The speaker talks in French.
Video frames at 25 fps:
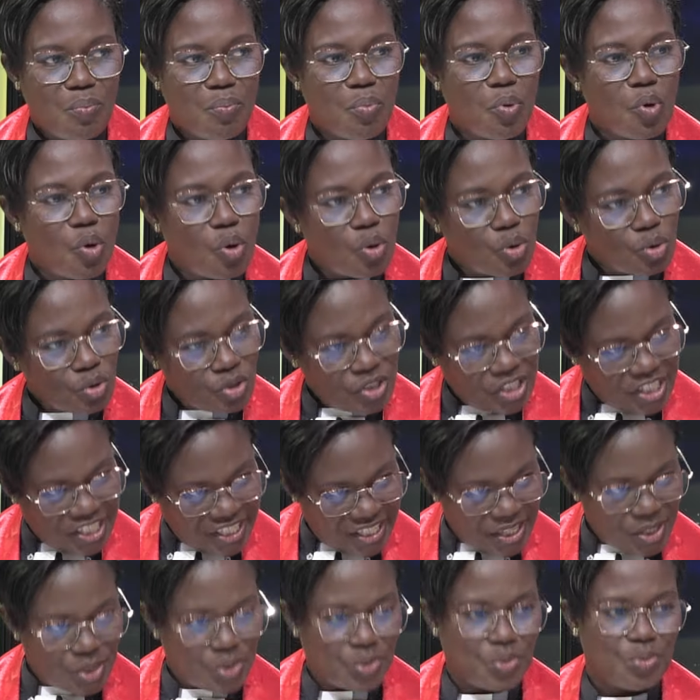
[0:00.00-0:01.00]
pour
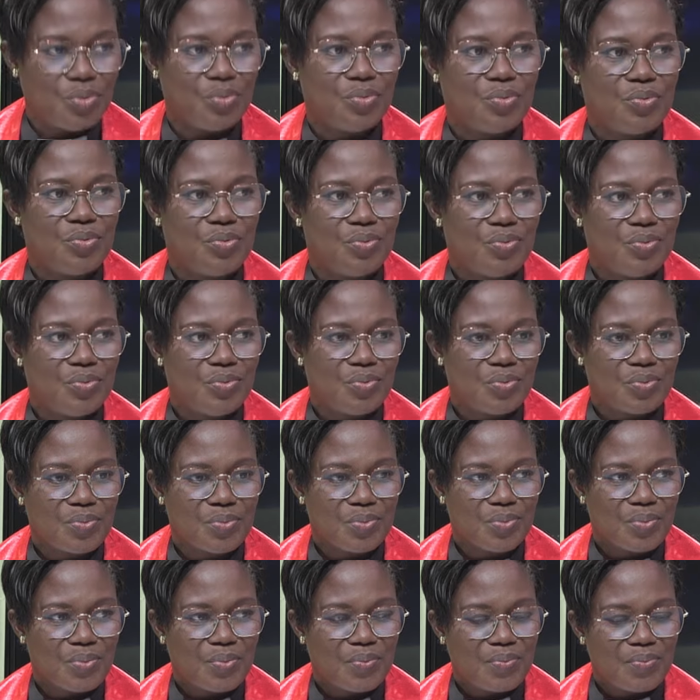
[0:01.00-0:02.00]
Jésus.
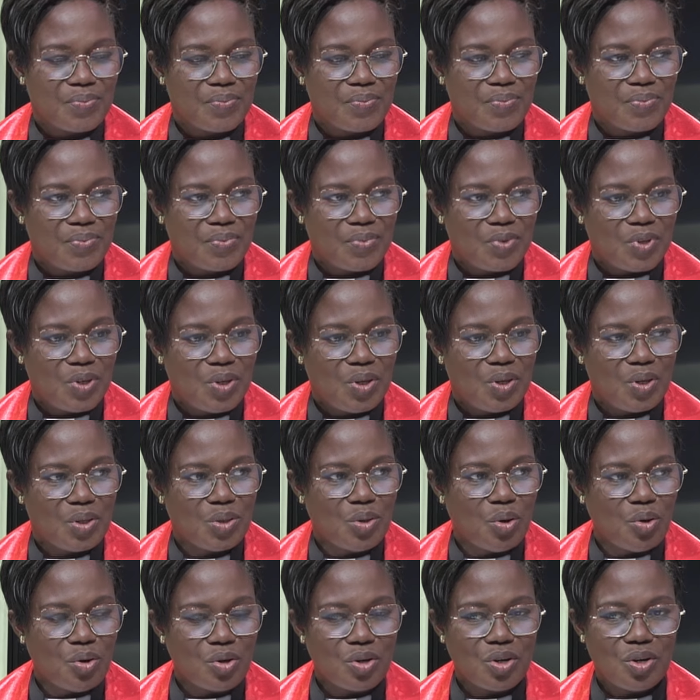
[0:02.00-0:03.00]
Et
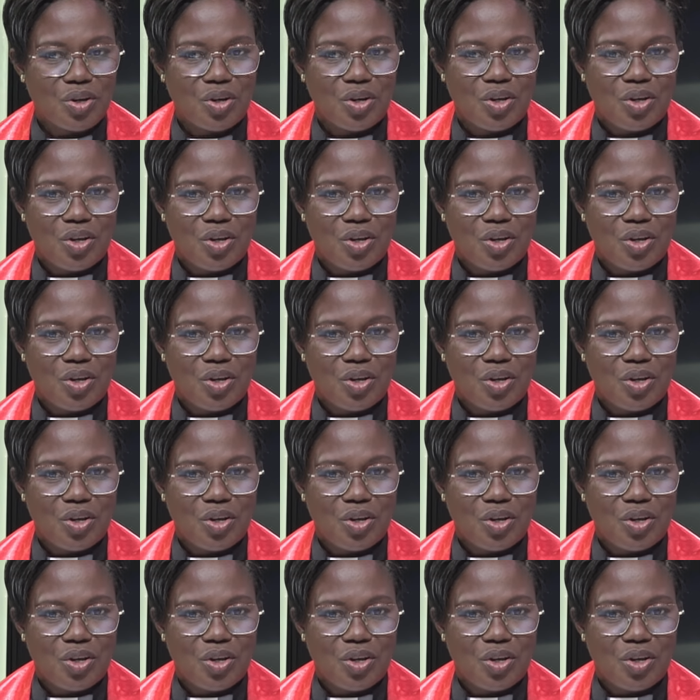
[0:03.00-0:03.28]
donc,